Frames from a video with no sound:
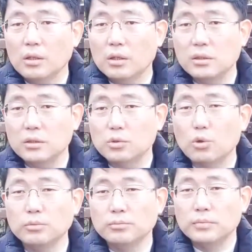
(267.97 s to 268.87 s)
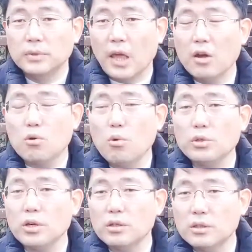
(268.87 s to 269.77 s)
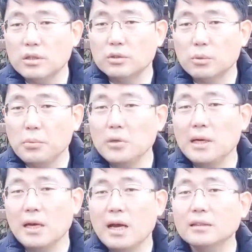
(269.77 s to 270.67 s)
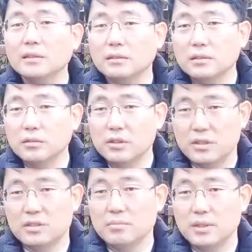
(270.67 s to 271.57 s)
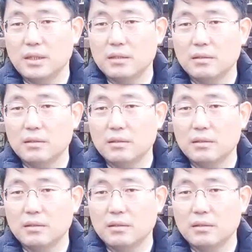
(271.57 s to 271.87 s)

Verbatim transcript: 그 조금 대여 공격을 좀 편하게 하는 의원이었습니다.